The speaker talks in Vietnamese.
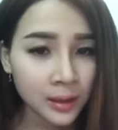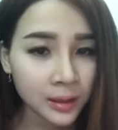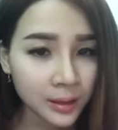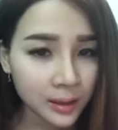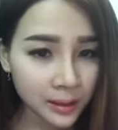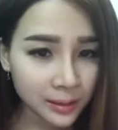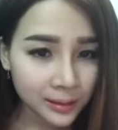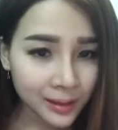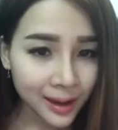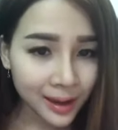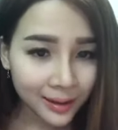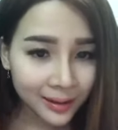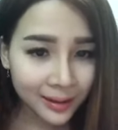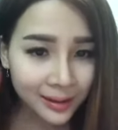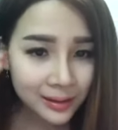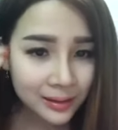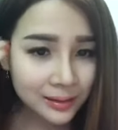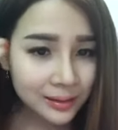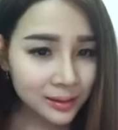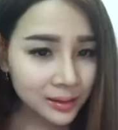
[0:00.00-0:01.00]
để cho
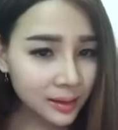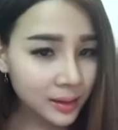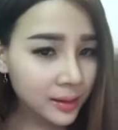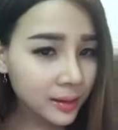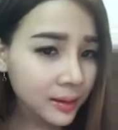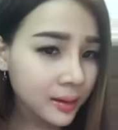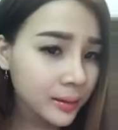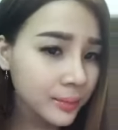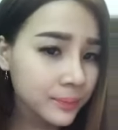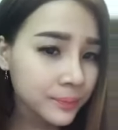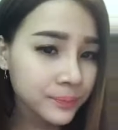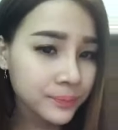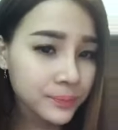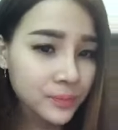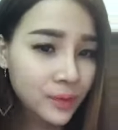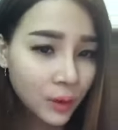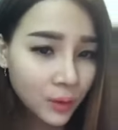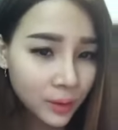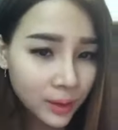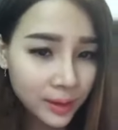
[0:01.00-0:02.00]
cái cái cái cái
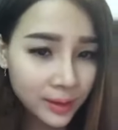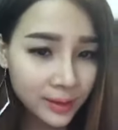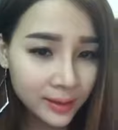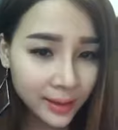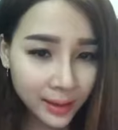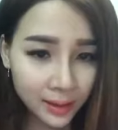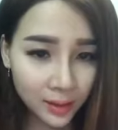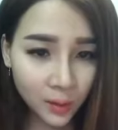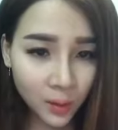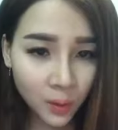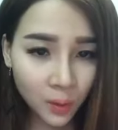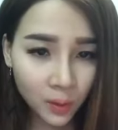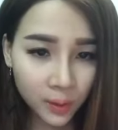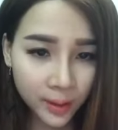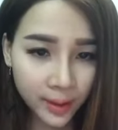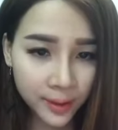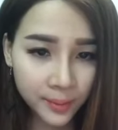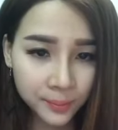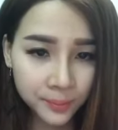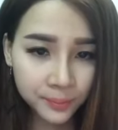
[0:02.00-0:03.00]
chỗ đó nó nhanh khô
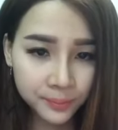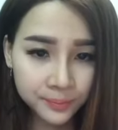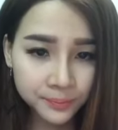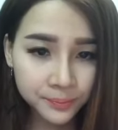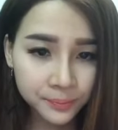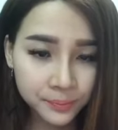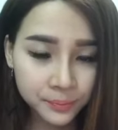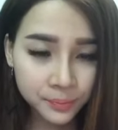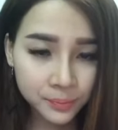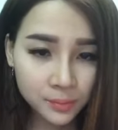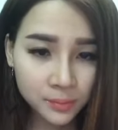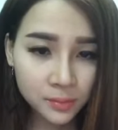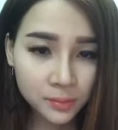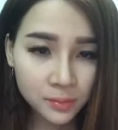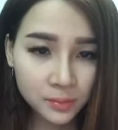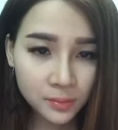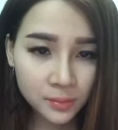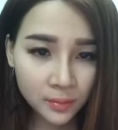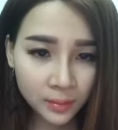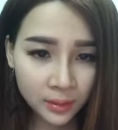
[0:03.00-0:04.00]
đấy em.
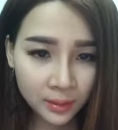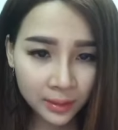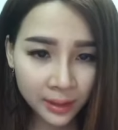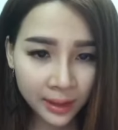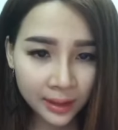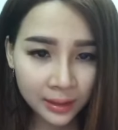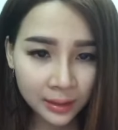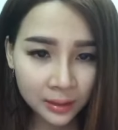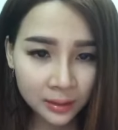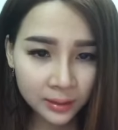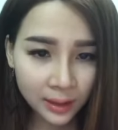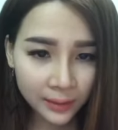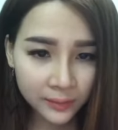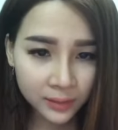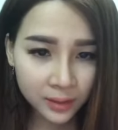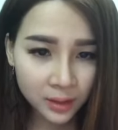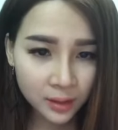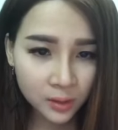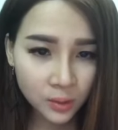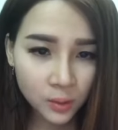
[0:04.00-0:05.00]
Nhanh, tại
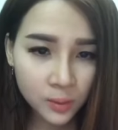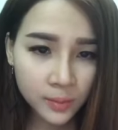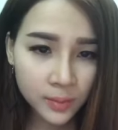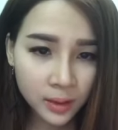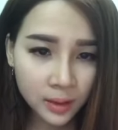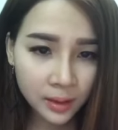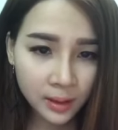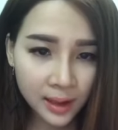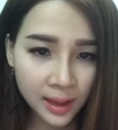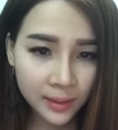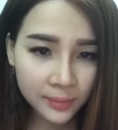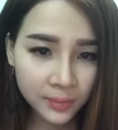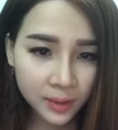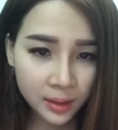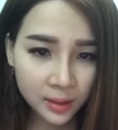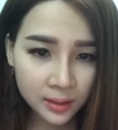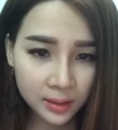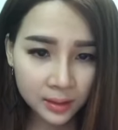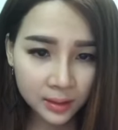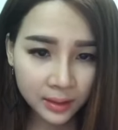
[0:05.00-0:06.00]
vì cái thuốc mình nó làm
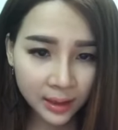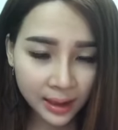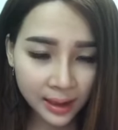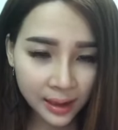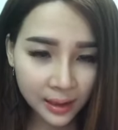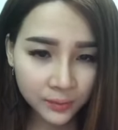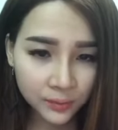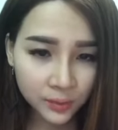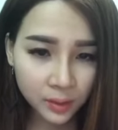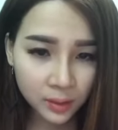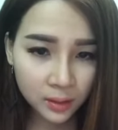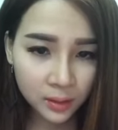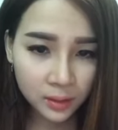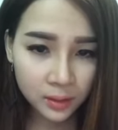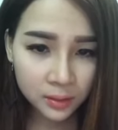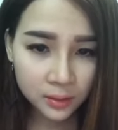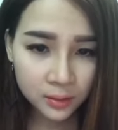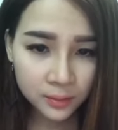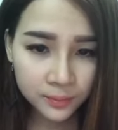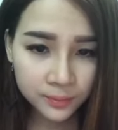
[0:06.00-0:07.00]
cho nhanh lành vết
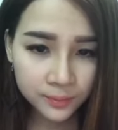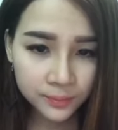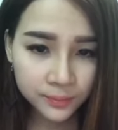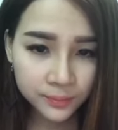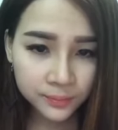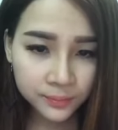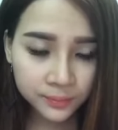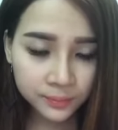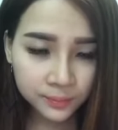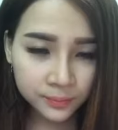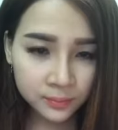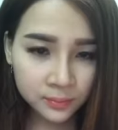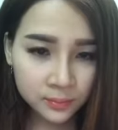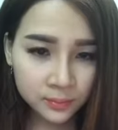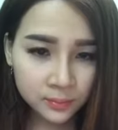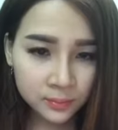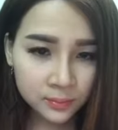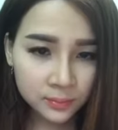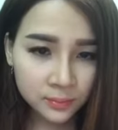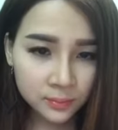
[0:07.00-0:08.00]
thương,
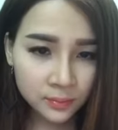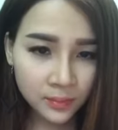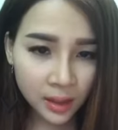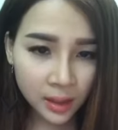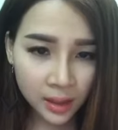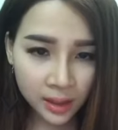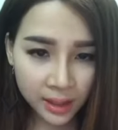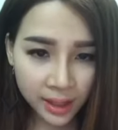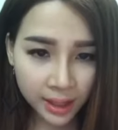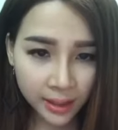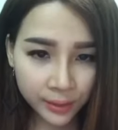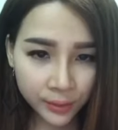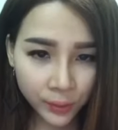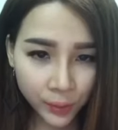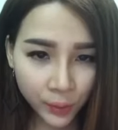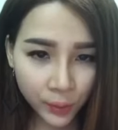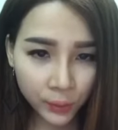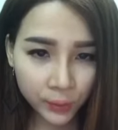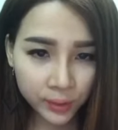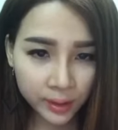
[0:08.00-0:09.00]
cho nó nhanh
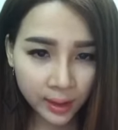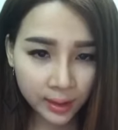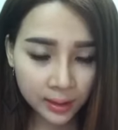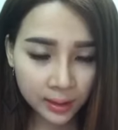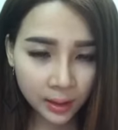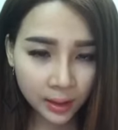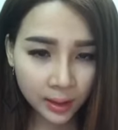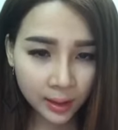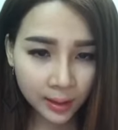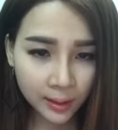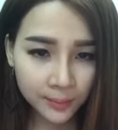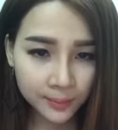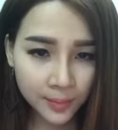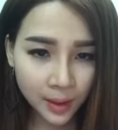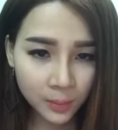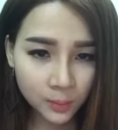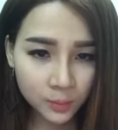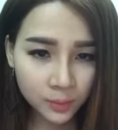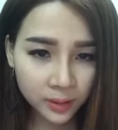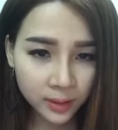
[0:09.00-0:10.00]
khô, nhanh
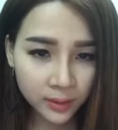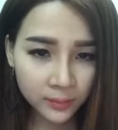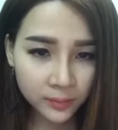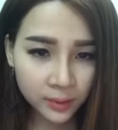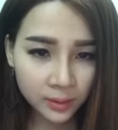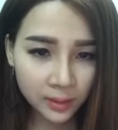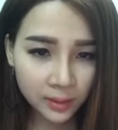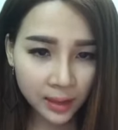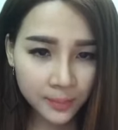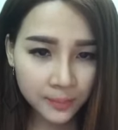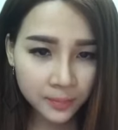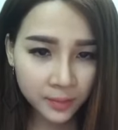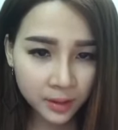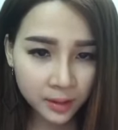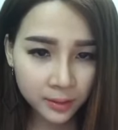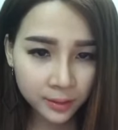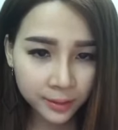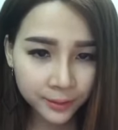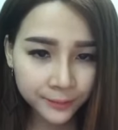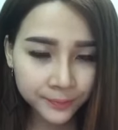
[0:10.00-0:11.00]
bong cái vết thâm ra
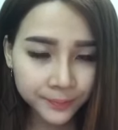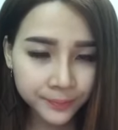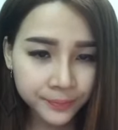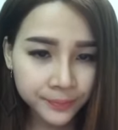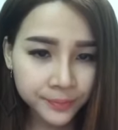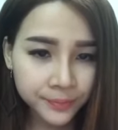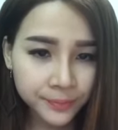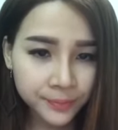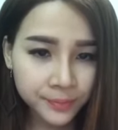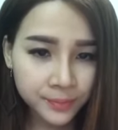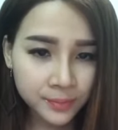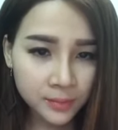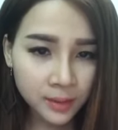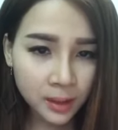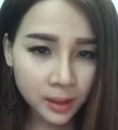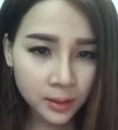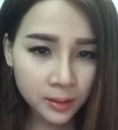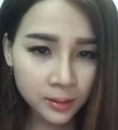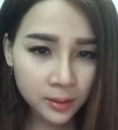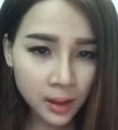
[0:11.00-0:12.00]
nữa,
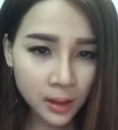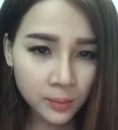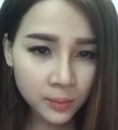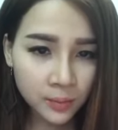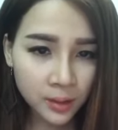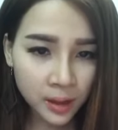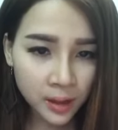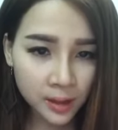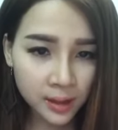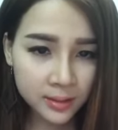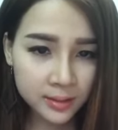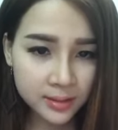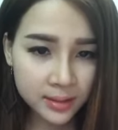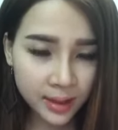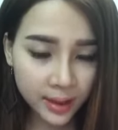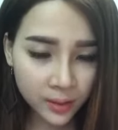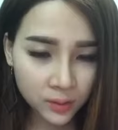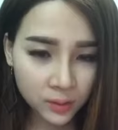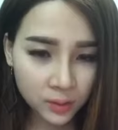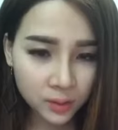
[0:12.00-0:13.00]
không để lại
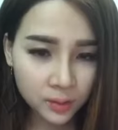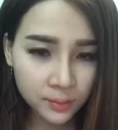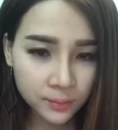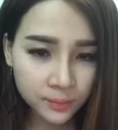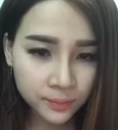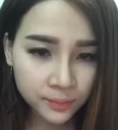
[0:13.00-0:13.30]
sẹo nữa.